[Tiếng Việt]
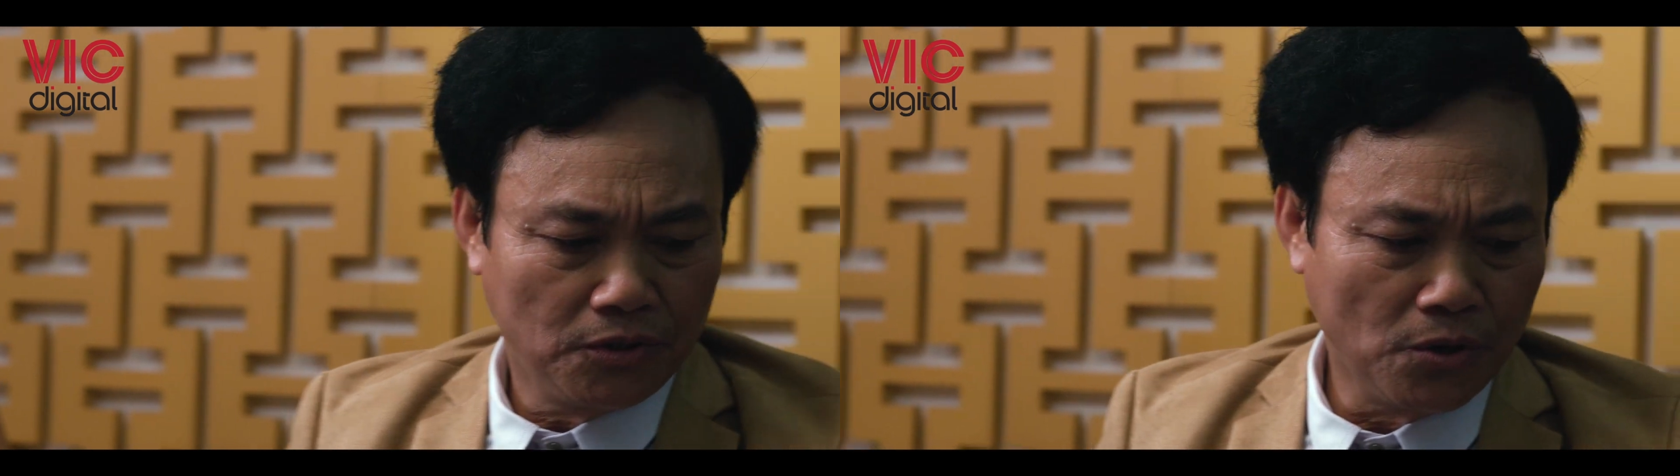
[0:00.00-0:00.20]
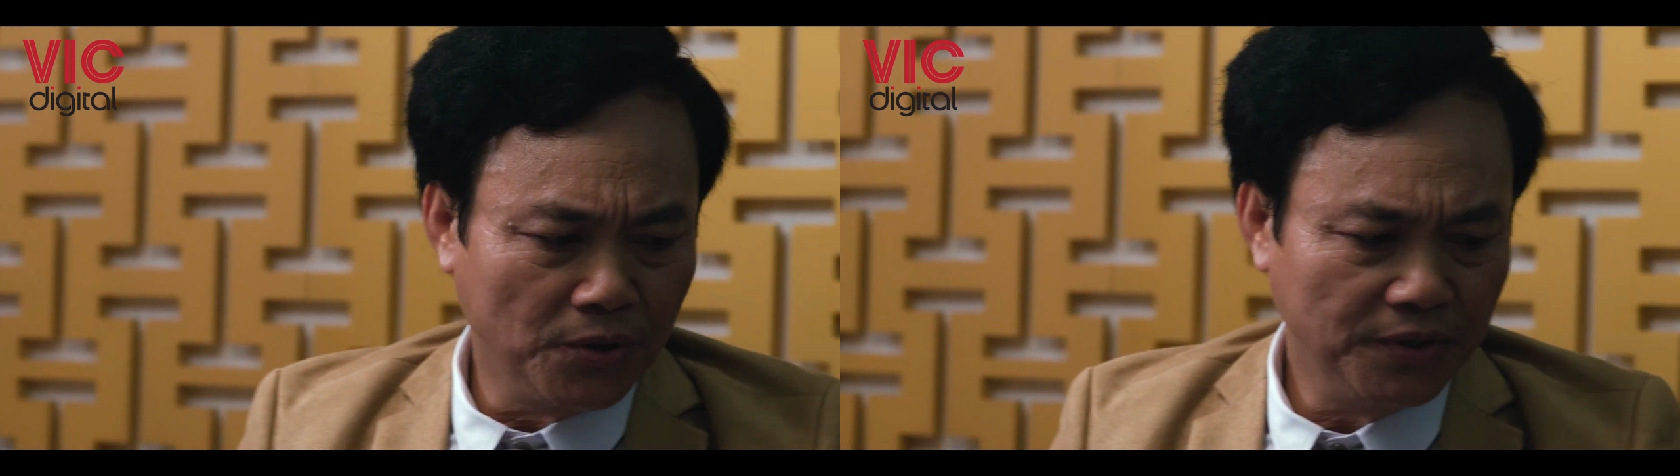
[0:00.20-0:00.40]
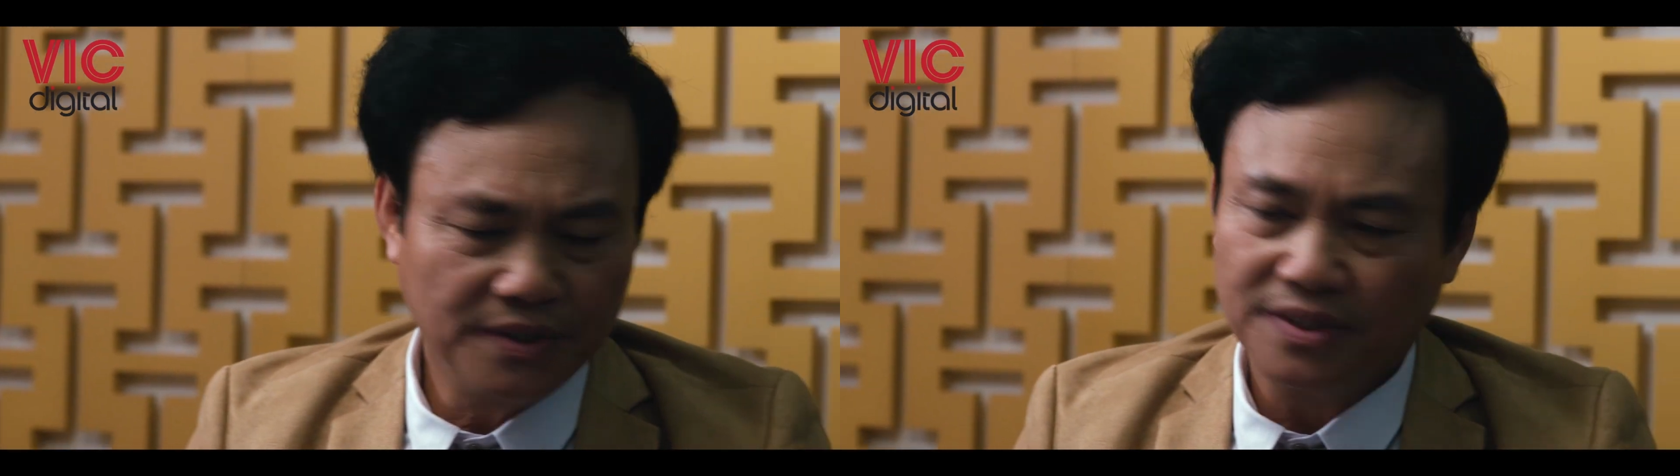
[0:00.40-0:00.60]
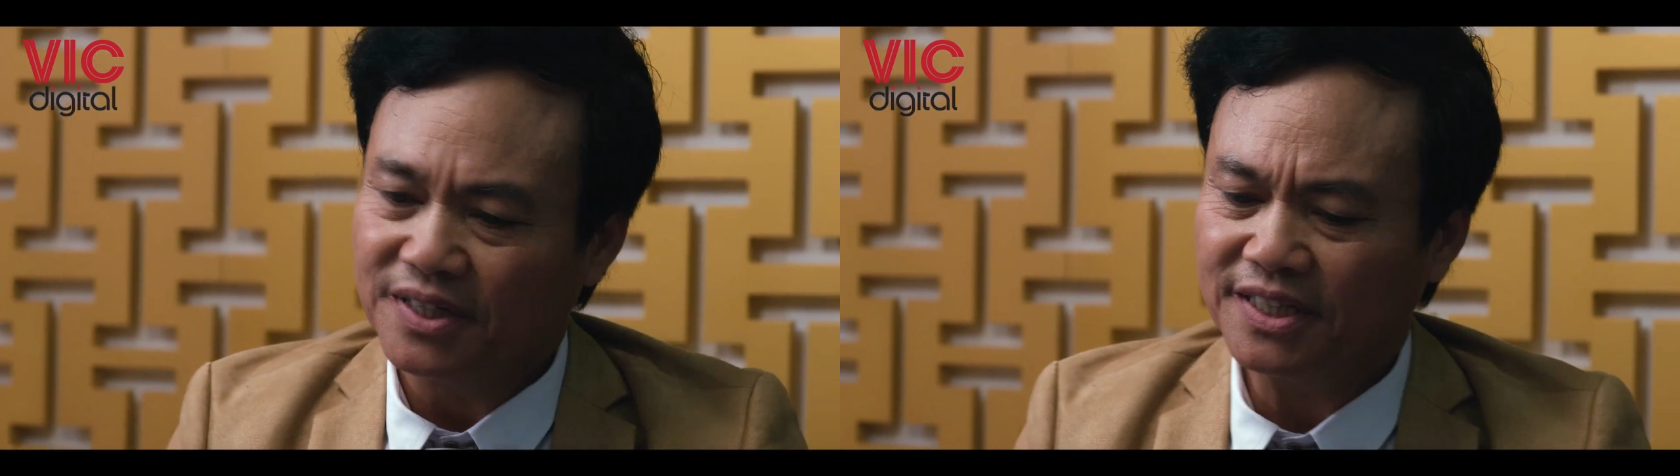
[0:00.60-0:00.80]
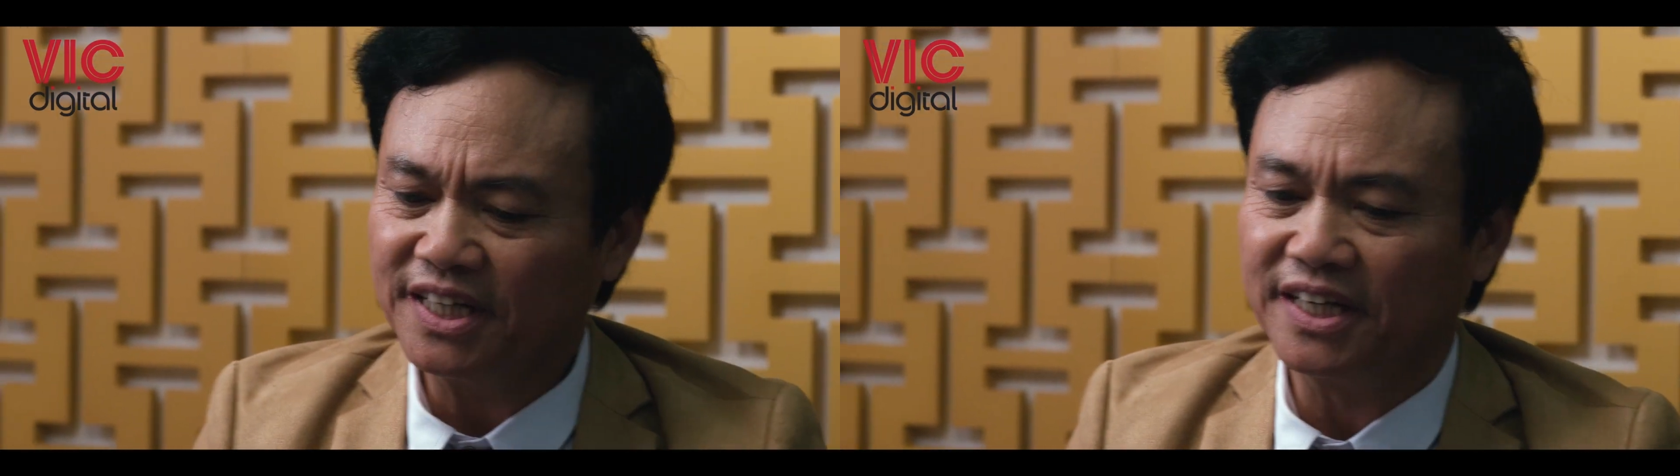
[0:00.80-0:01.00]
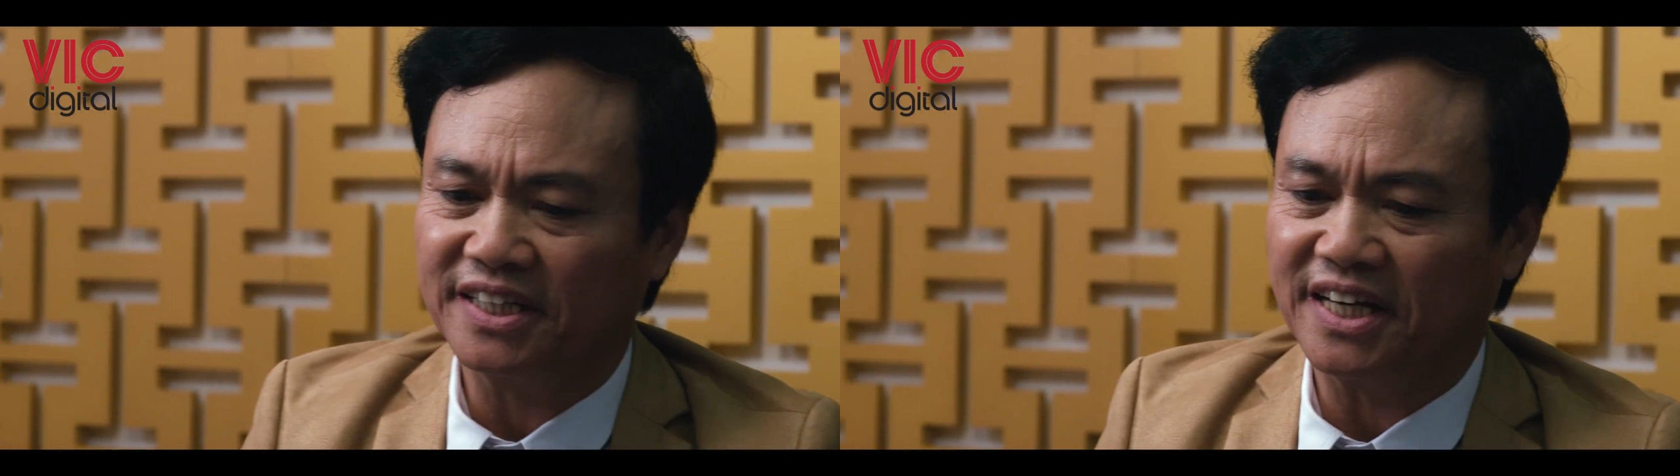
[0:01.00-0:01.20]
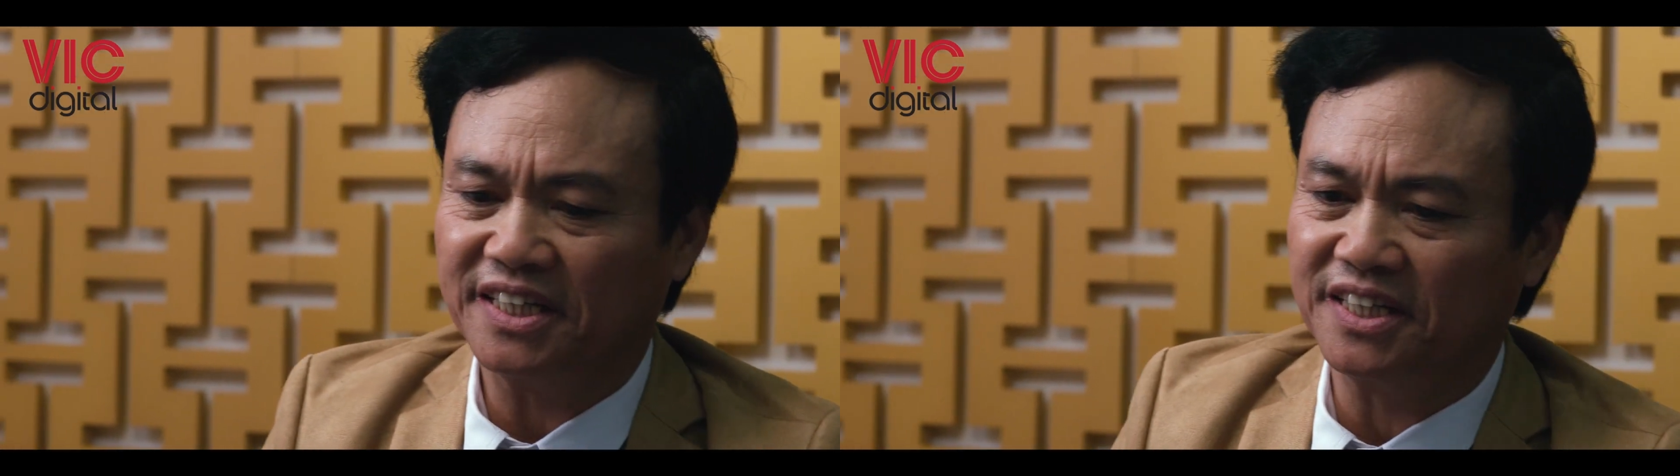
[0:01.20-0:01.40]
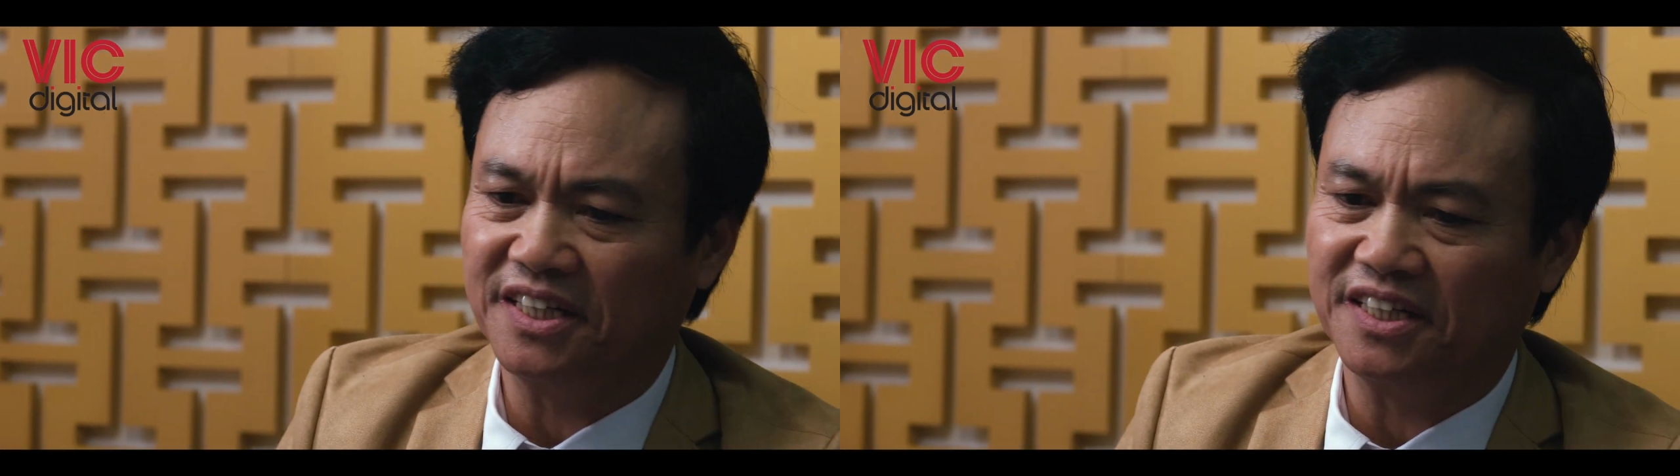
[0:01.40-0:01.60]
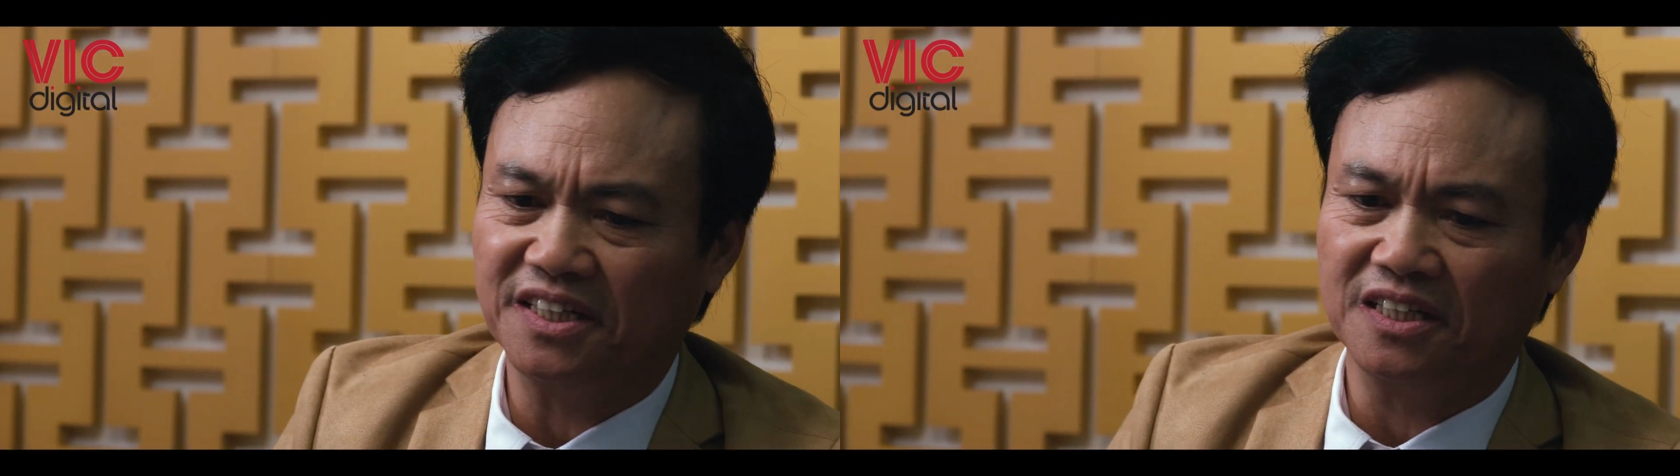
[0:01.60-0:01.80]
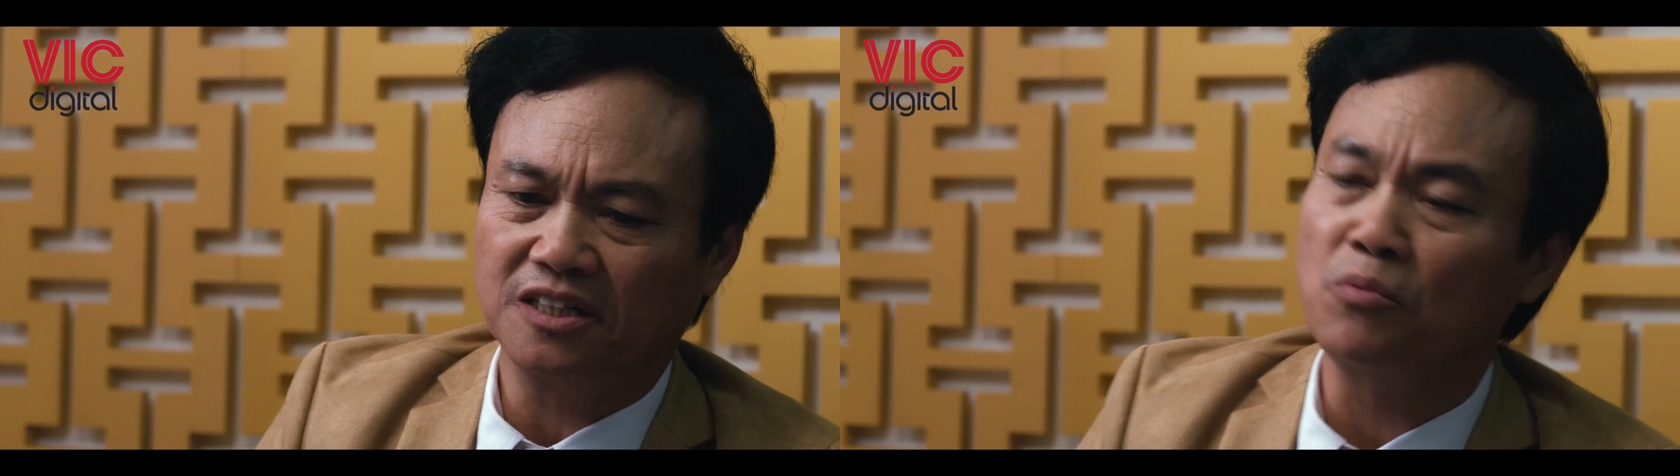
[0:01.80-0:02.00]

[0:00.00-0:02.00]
thôi cái tình hình này thì